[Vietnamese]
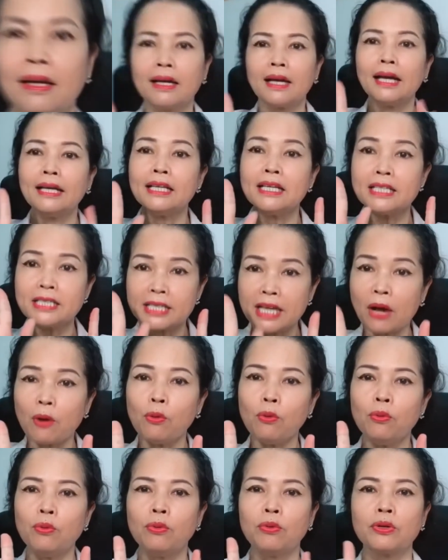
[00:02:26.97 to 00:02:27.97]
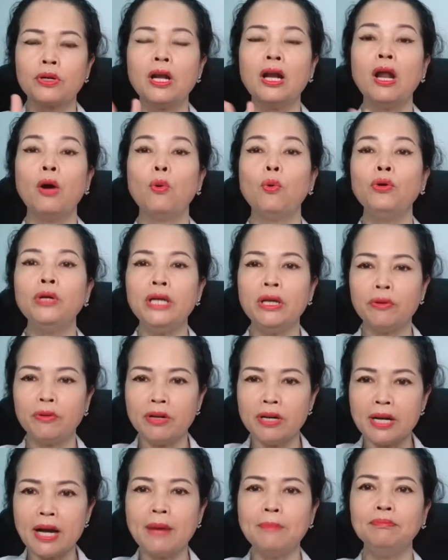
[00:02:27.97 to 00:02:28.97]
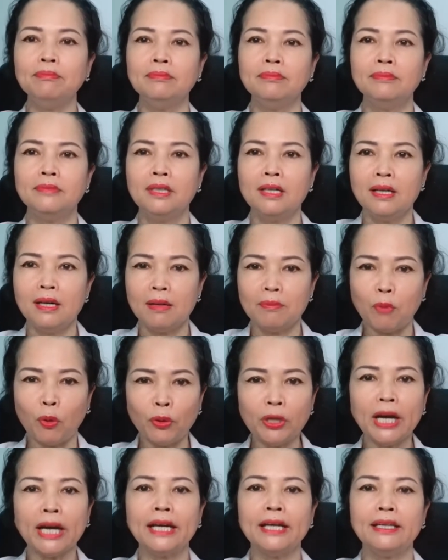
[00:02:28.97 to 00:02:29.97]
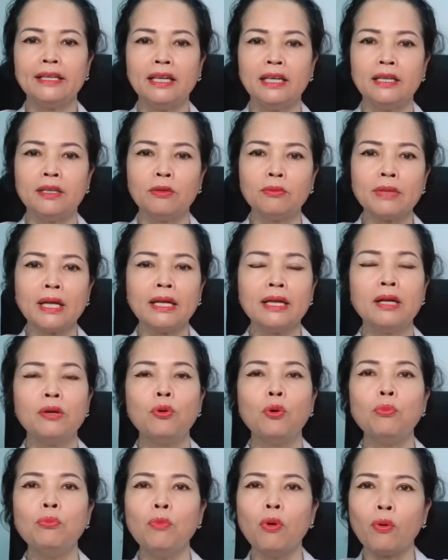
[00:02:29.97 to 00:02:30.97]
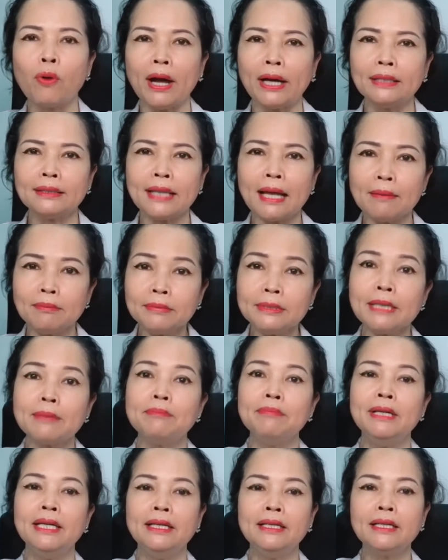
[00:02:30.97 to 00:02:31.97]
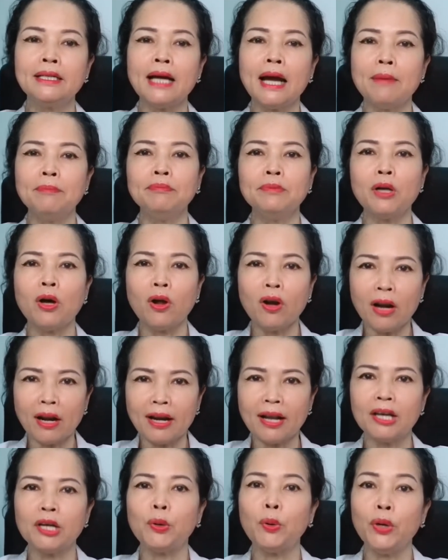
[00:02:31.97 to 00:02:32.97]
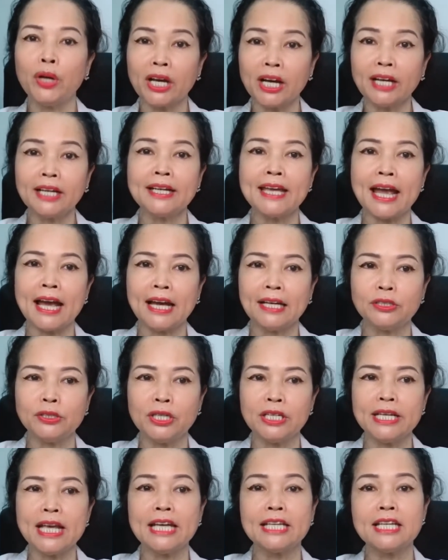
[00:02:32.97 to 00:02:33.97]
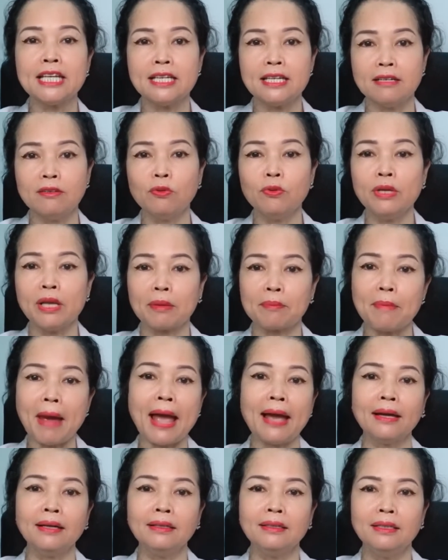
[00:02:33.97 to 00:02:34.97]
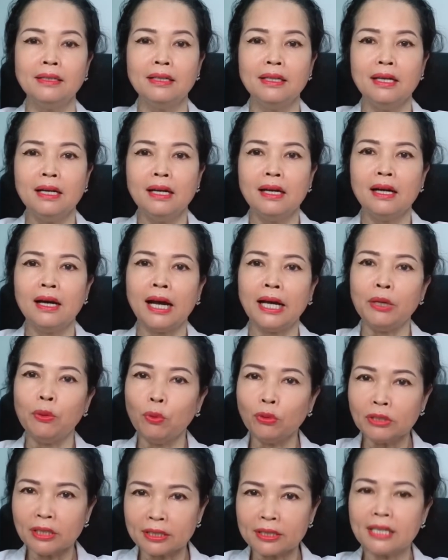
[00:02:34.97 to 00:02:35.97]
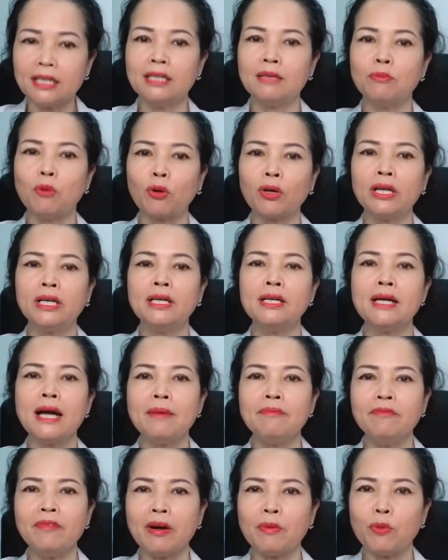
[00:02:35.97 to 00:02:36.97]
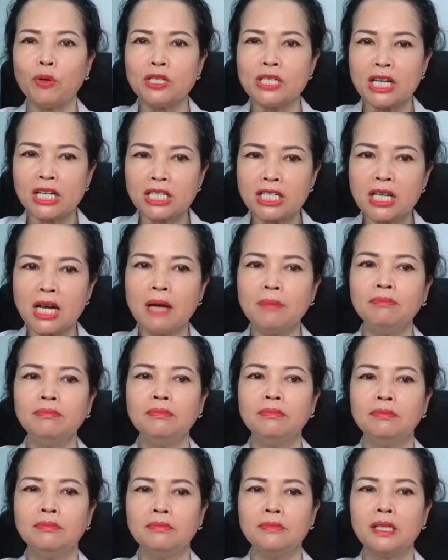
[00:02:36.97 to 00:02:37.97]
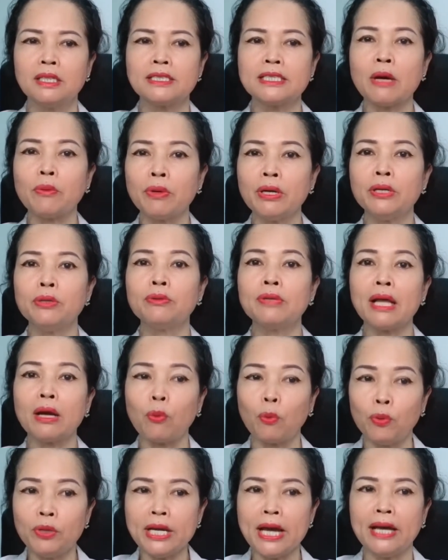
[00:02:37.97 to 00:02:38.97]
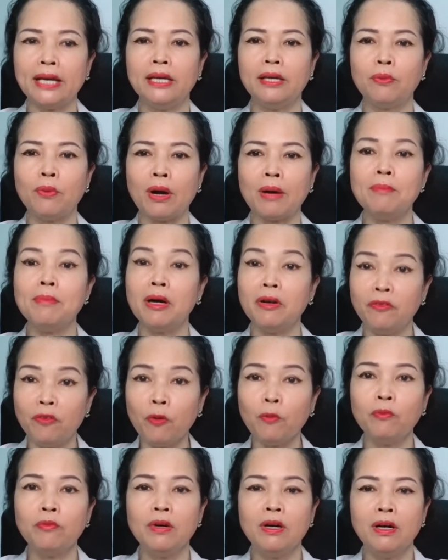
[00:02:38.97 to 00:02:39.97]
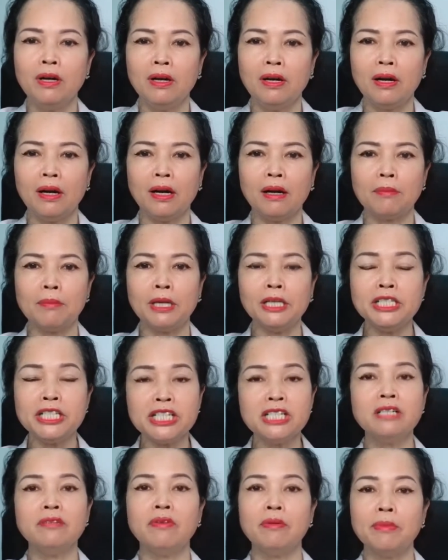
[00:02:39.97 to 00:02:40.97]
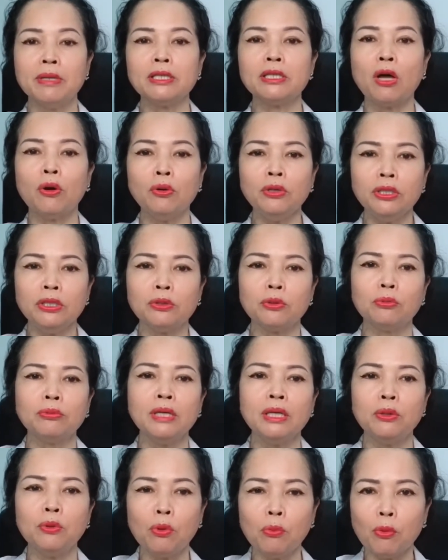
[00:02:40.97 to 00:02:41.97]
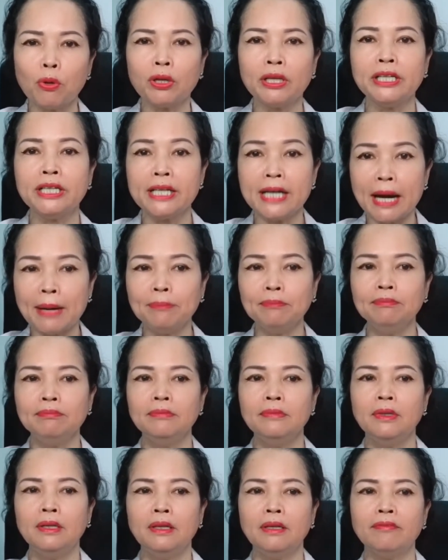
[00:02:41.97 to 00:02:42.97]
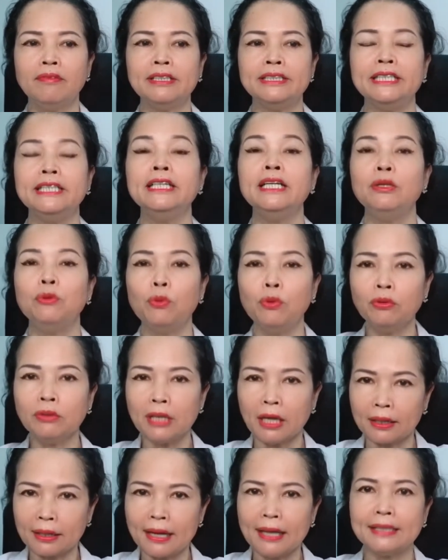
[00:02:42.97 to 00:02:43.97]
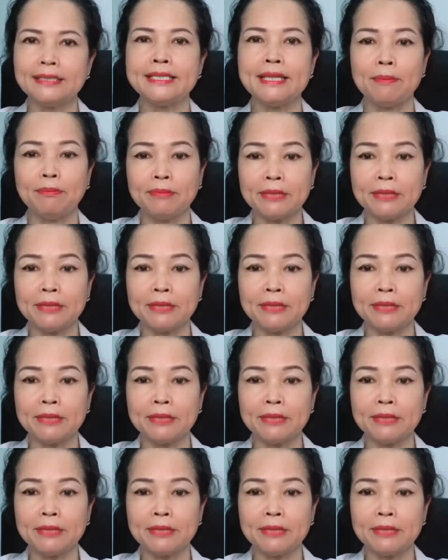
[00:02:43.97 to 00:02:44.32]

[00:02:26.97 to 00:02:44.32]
cái thứ sáu đó là uống nhiều nước ấm mỗi ngày thì chúng ta nên uống một khoảng 800 ml nước ấm đó là lời khuyên các nhà chuyên gia dinh dưỡng Nhật Bản à, hãy uống từ từ một ly nước ấm vào buổi sáng sớm à, sau khi chúng ta ngủ dậy khoảng 10 phút à, bữa trưa và bữa tối thì cũng nên uống một ly nước ấm và chỉ nên uống thật là chậm